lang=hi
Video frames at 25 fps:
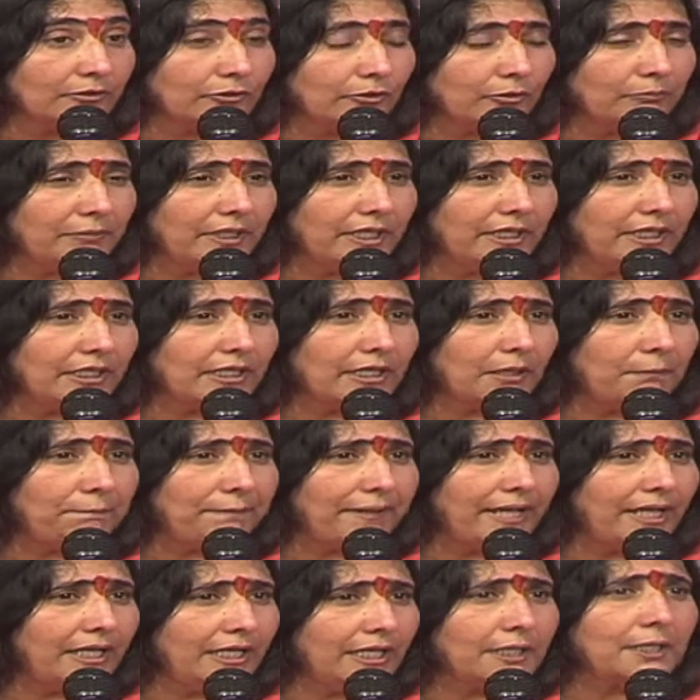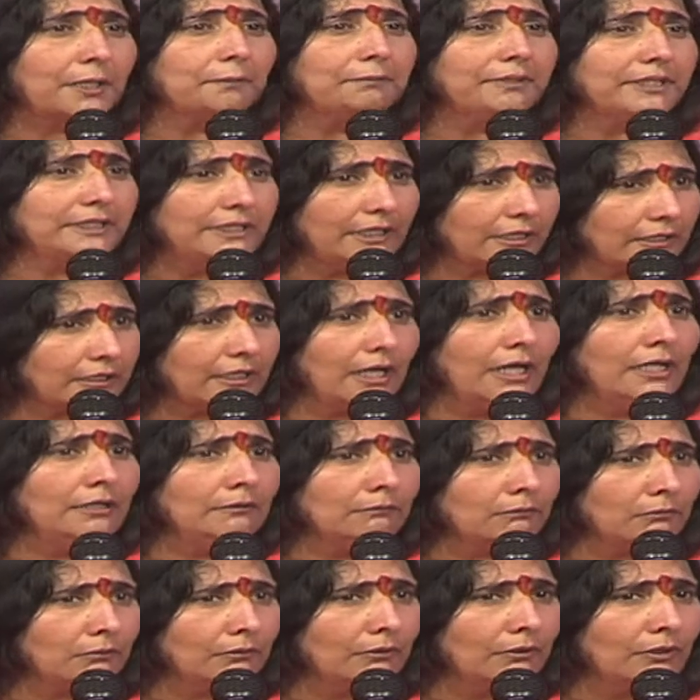तो मैंने कहा पहले कभी देखा
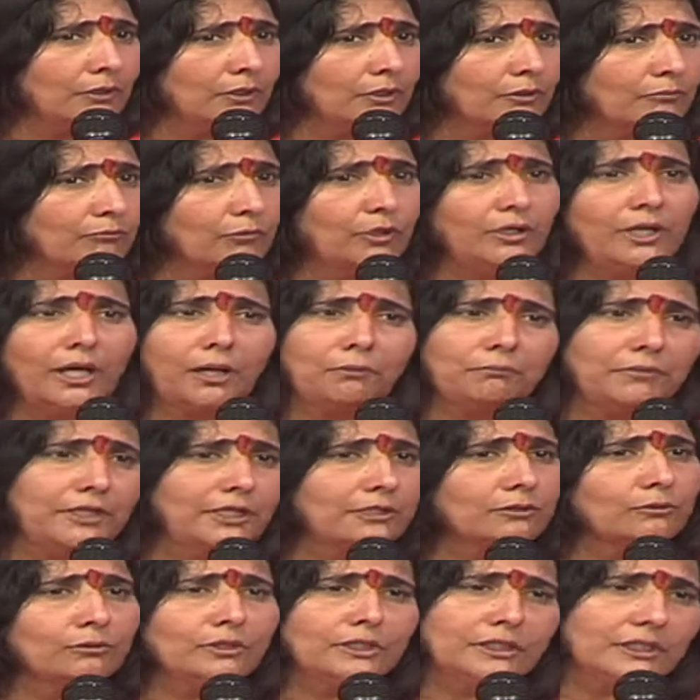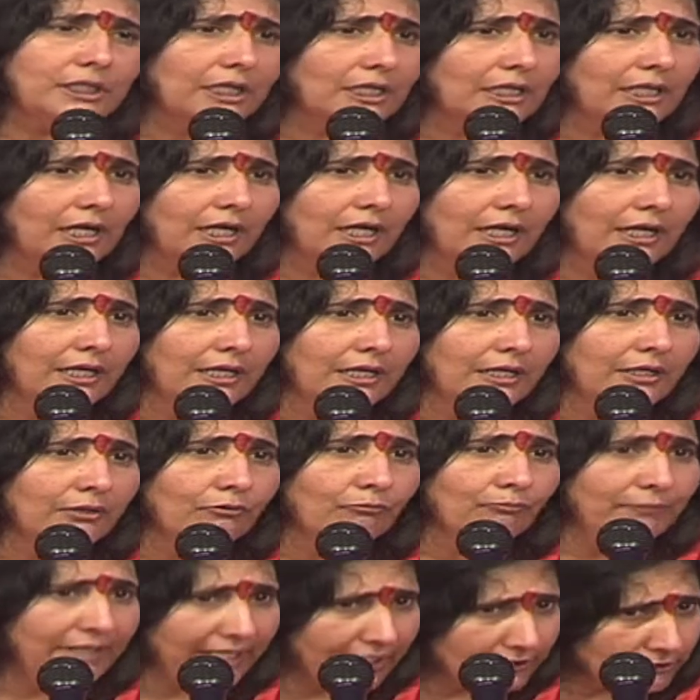इनको बोले हमने तो नहीं देखा
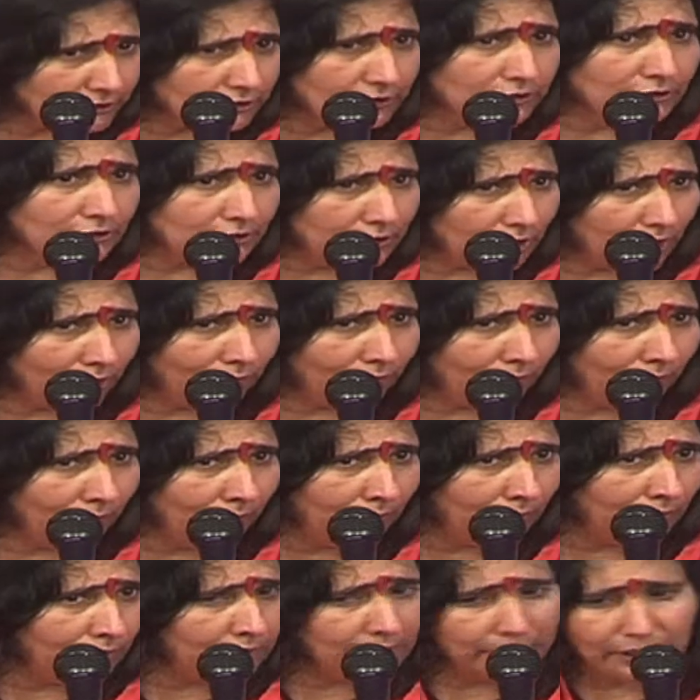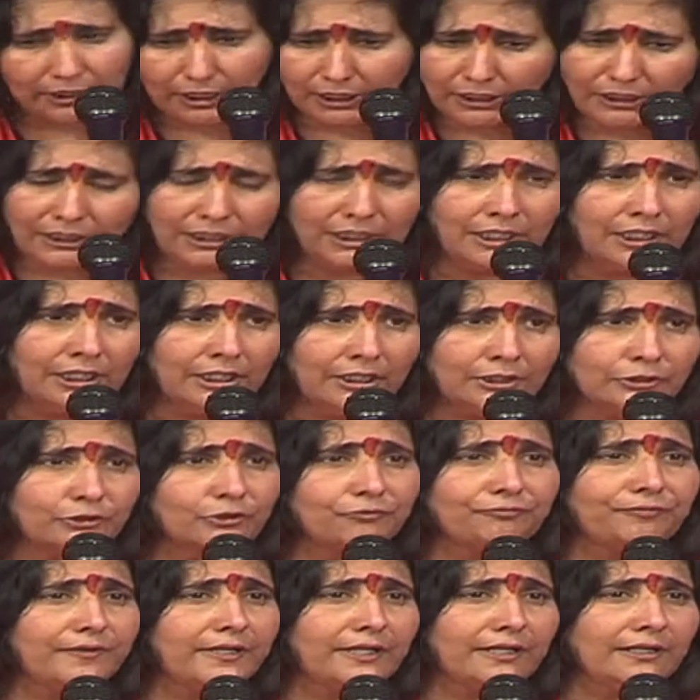मेरा शिष्य है वो नहीं
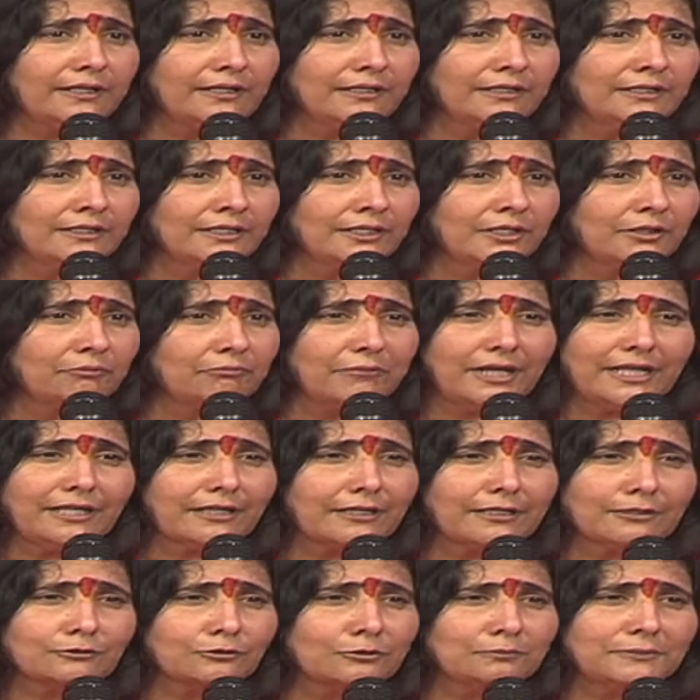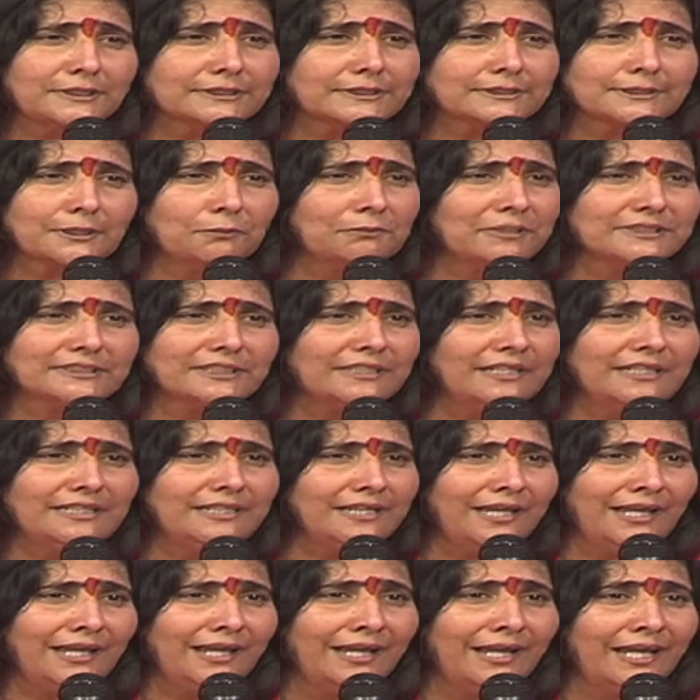तो फिर मैंने कहा तुम्हें समझ
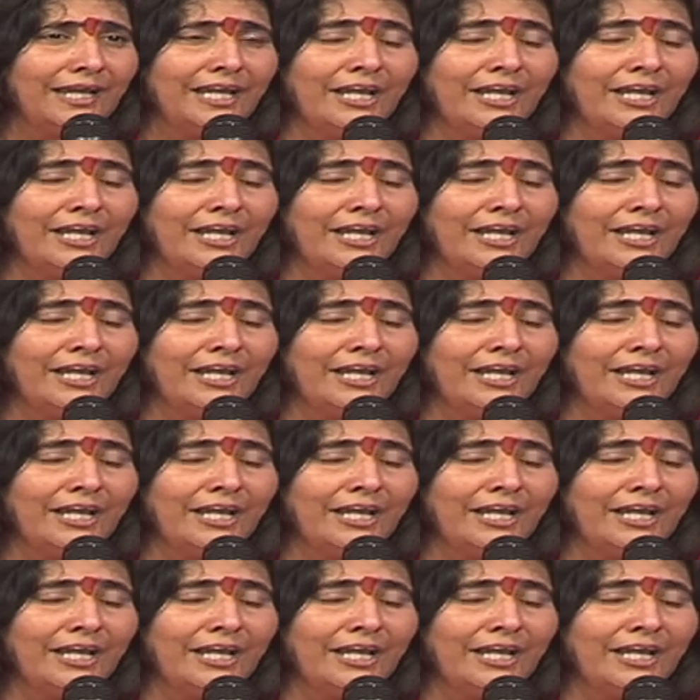नहीं है